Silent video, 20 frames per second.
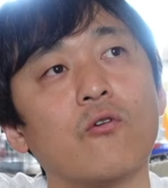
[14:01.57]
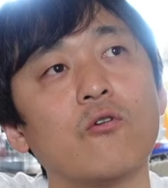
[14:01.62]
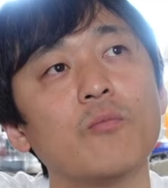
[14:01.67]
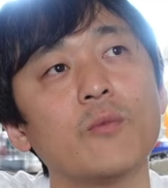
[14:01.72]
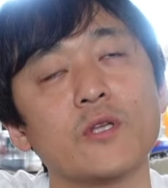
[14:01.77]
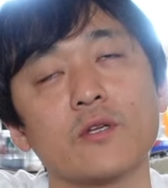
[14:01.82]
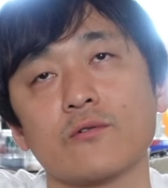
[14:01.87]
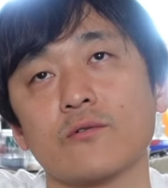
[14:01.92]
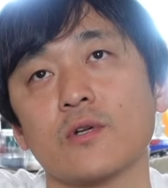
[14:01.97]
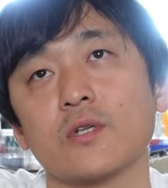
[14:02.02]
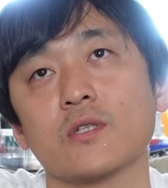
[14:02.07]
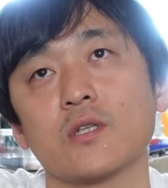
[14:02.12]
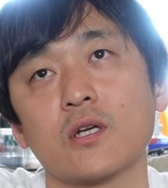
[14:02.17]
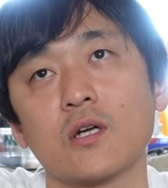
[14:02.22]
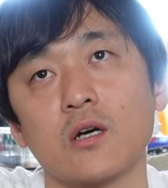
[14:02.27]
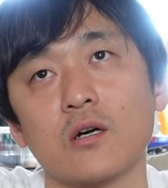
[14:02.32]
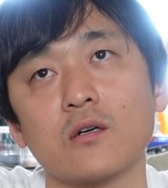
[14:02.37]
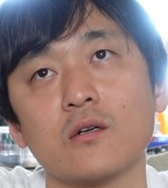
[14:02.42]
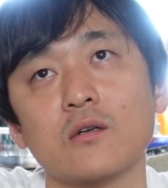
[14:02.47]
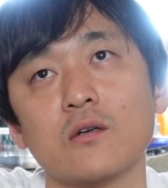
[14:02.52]
褒めてくれてた
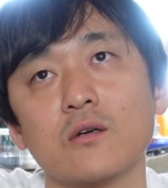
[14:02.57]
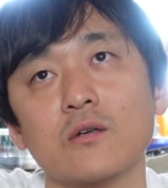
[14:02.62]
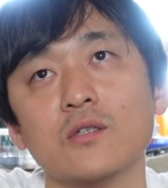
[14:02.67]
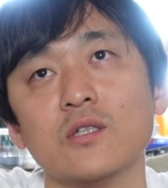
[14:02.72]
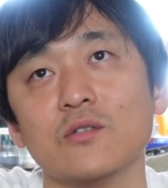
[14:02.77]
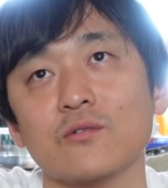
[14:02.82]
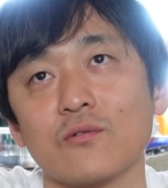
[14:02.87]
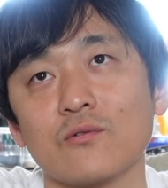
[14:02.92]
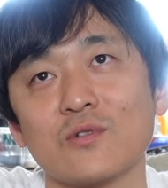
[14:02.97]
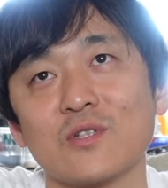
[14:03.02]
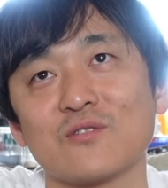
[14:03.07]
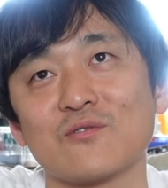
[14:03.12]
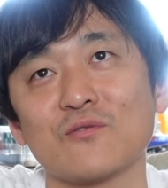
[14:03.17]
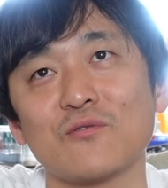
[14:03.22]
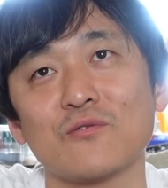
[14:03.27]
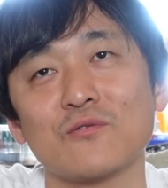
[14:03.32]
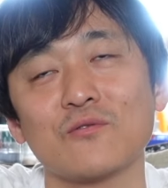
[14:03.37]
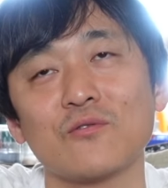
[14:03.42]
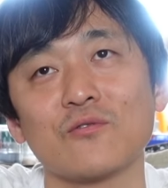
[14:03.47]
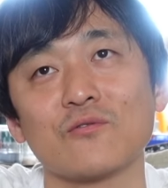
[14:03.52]
らいいのよでそ
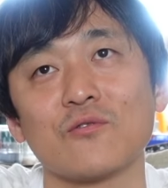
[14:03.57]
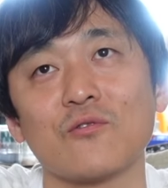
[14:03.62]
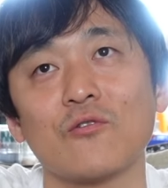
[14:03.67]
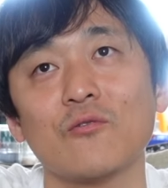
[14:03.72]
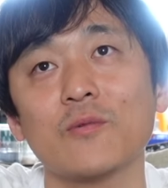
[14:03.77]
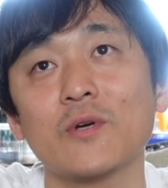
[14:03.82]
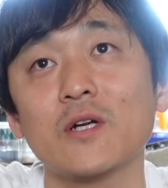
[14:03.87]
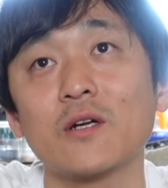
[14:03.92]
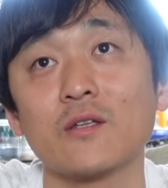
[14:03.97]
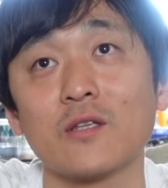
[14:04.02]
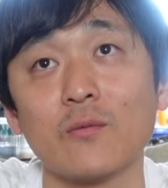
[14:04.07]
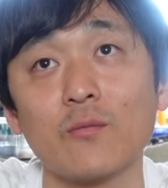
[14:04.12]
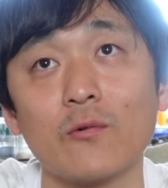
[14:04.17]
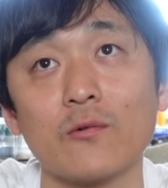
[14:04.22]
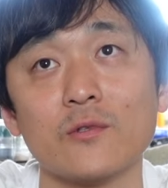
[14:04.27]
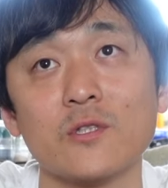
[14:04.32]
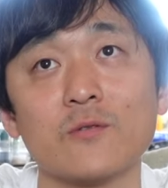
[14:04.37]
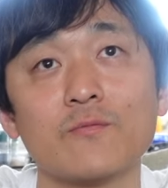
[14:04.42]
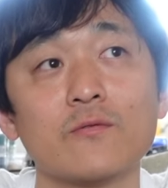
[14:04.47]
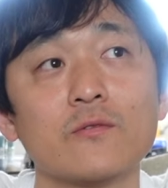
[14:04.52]
の努力を褒められて
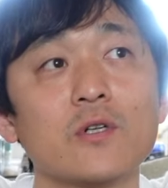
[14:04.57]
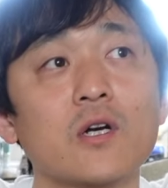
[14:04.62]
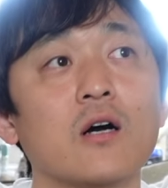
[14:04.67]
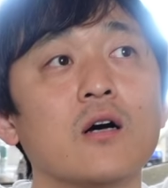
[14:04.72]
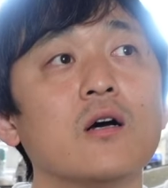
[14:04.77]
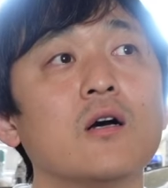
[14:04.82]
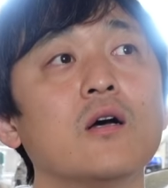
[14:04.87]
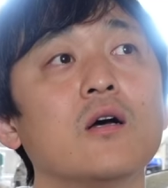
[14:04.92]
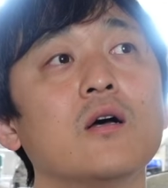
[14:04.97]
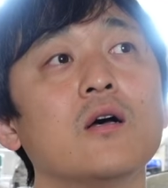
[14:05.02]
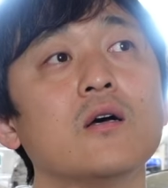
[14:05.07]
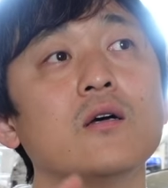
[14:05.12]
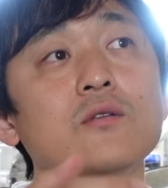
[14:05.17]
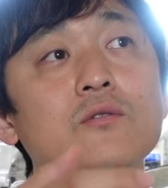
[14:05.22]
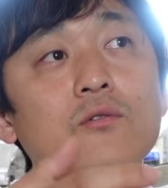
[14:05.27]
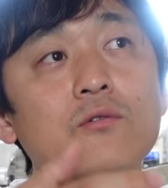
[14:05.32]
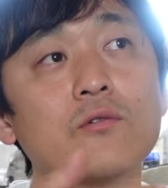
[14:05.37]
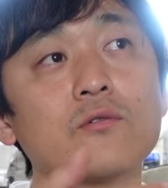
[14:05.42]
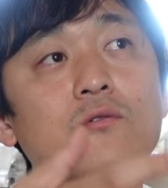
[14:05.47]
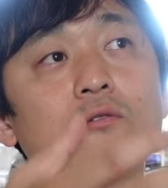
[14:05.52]
も自分が
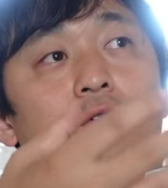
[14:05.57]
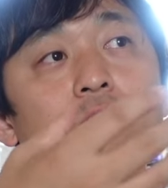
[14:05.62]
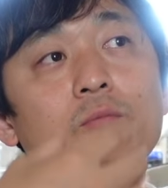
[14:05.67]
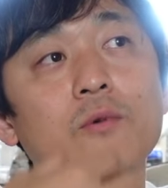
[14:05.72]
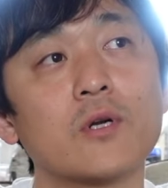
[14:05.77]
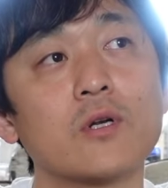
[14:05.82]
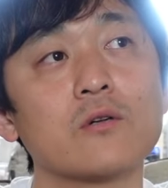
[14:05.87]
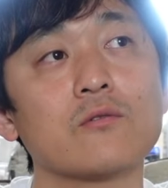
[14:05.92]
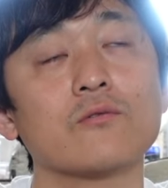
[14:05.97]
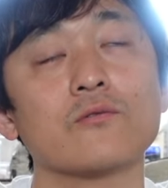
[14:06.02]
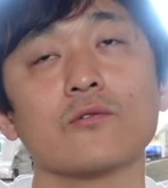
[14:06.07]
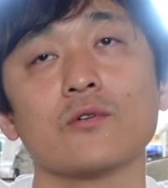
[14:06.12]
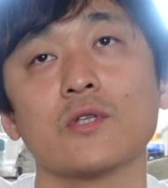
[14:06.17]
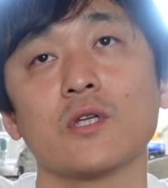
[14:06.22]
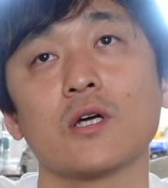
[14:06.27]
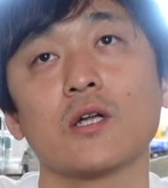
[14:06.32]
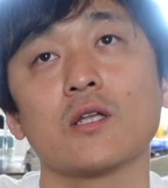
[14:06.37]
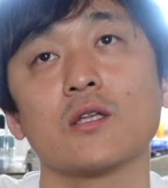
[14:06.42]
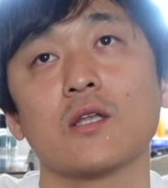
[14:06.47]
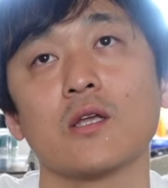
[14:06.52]
努力を褒められることに
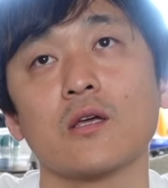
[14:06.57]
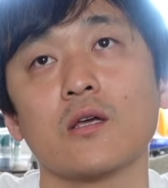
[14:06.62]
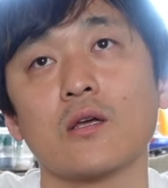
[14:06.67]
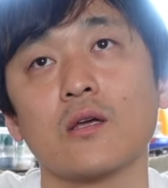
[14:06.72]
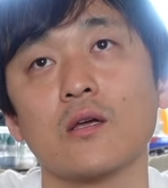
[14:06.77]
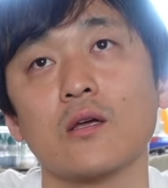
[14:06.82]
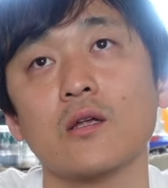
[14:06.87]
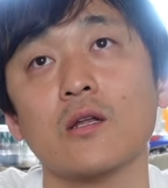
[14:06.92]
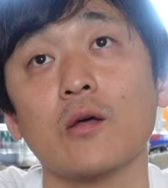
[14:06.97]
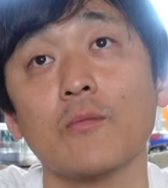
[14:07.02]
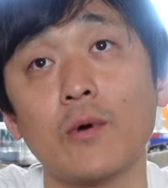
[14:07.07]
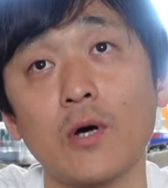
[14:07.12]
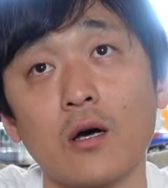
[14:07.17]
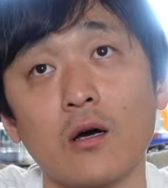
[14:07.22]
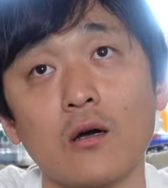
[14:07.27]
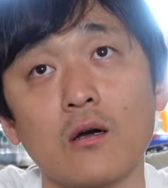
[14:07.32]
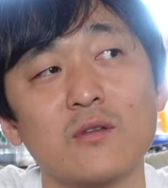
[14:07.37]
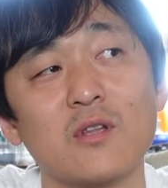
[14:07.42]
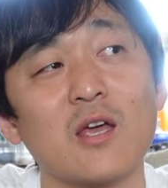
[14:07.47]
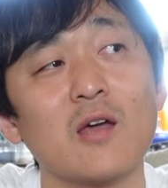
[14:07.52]
慣れていれ
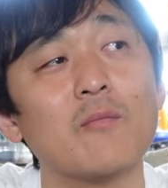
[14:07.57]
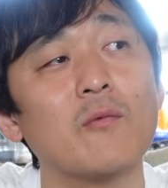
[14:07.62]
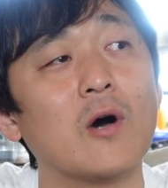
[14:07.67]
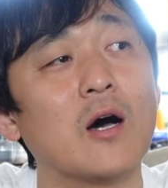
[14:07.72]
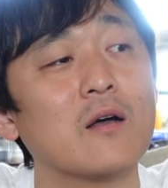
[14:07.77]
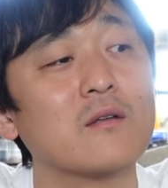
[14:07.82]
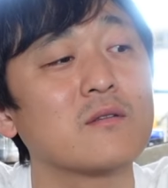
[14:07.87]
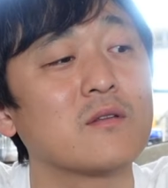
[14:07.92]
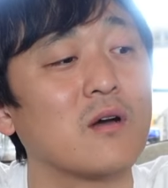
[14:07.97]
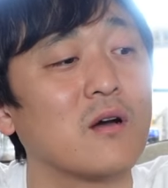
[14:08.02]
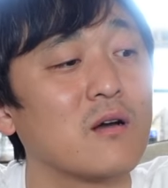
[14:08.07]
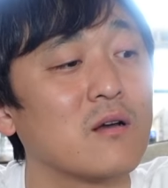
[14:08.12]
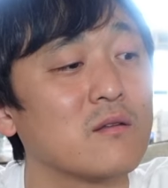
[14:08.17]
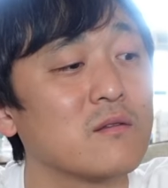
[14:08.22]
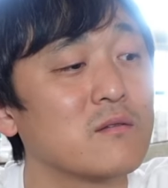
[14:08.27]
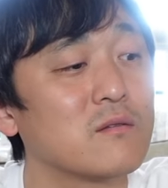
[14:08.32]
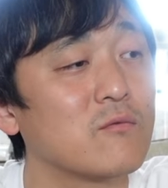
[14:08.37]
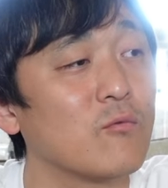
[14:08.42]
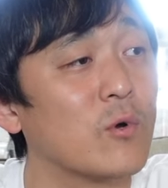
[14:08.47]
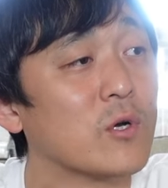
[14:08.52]
ばでもあんた
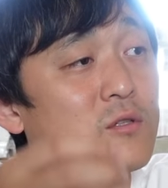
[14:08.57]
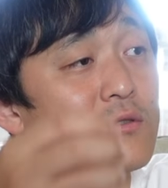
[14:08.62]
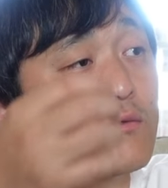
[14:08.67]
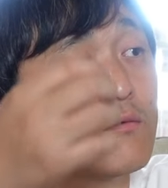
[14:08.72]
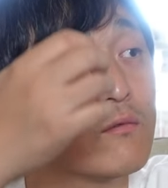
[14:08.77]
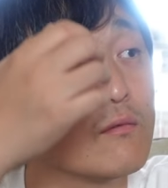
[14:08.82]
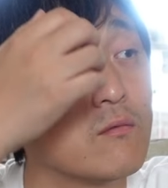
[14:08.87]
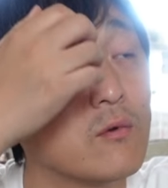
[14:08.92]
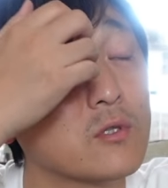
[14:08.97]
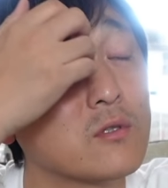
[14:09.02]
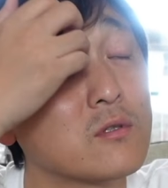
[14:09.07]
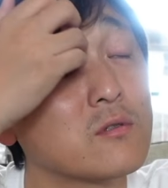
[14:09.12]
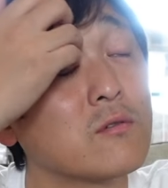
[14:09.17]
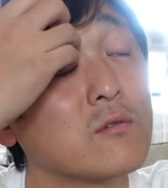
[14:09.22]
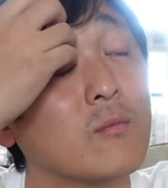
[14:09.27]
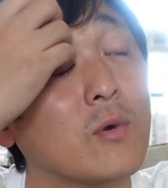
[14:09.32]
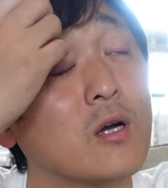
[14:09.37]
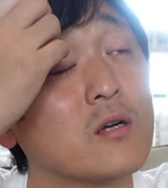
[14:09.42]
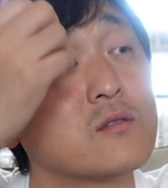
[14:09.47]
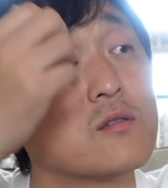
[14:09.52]
わしの私
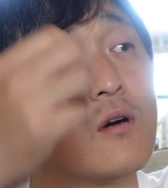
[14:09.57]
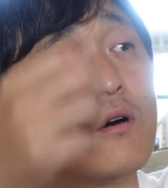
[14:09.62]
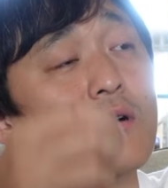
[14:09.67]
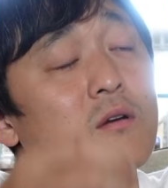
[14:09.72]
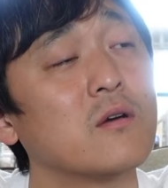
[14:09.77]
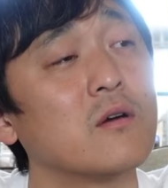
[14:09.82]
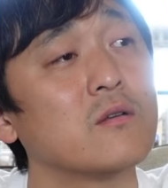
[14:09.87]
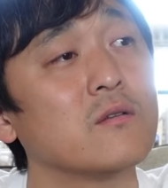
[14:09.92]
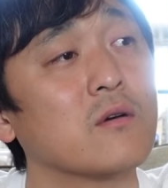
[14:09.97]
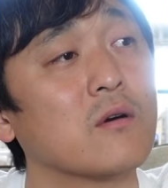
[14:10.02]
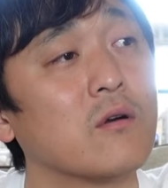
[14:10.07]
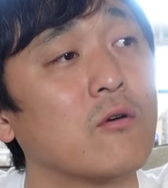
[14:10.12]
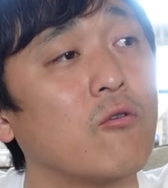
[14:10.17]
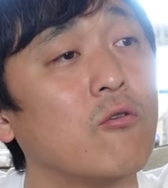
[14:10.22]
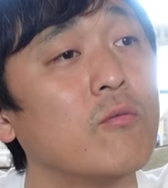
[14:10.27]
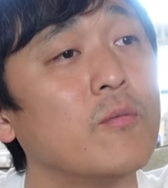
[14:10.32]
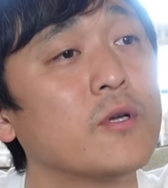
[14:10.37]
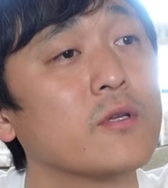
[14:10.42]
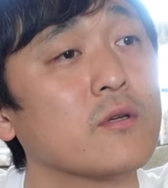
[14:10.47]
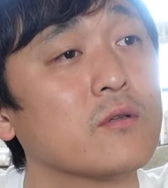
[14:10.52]
よりも足早いんだから
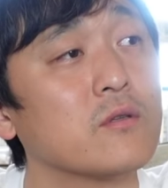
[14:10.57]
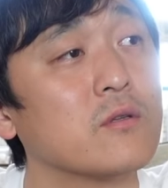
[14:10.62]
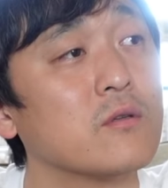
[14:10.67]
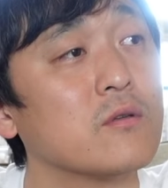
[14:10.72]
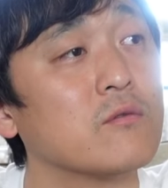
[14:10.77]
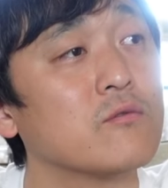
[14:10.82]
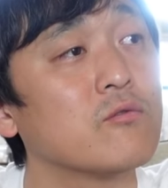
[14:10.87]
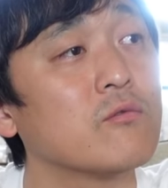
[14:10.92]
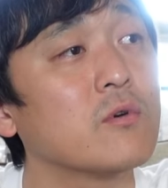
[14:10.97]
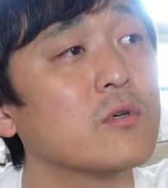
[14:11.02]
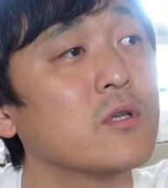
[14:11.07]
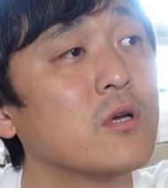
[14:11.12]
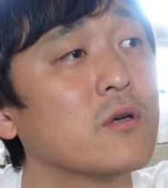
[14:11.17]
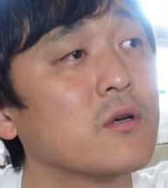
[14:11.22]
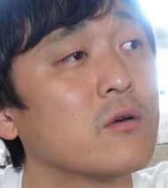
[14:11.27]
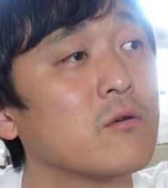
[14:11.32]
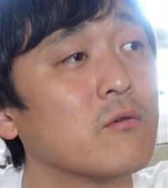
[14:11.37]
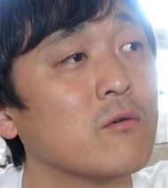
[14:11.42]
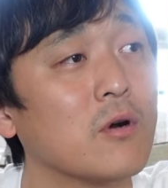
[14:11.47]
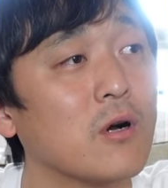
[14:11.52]
褒めたってしょうがな
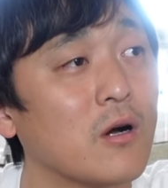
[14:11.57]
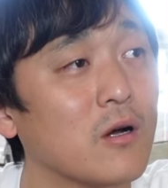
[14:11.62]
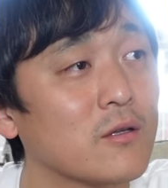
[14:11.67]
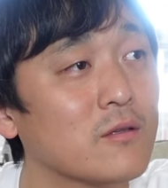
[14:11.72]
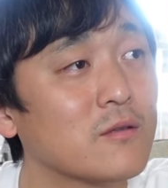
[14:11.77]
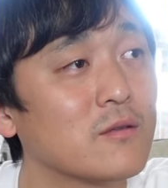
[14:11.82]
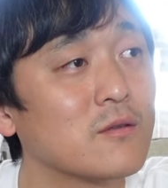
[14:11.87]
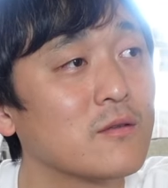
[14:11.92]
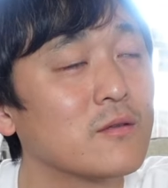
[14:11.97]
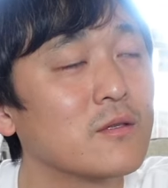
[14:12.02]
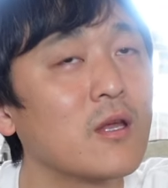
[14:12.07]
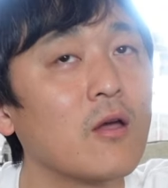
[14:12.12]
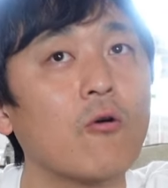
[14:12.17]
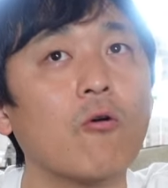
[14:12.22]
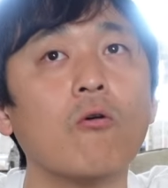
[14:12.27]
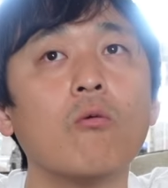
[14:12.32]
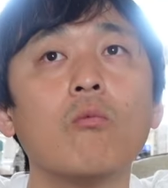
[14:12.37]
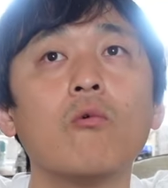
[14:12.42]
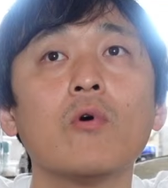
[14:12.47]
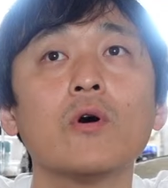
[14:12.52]
いやろうがって
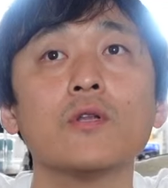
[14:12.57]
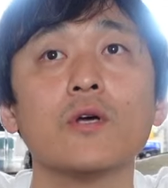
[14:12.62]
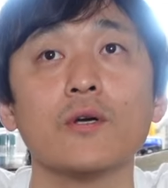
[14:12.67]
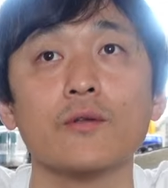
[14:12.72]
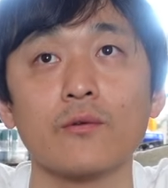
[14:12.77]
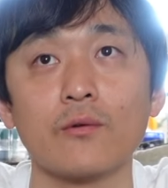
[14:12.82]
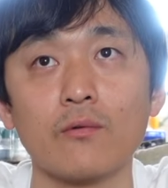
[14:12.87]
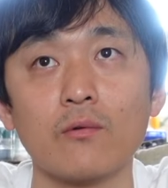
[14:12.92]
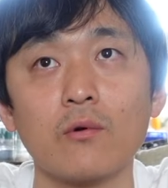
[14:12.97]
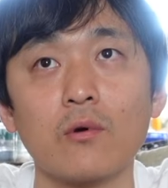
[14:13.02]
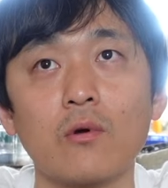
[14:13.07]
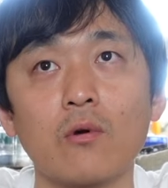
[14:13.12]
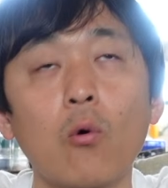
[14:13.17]
思わないのよ。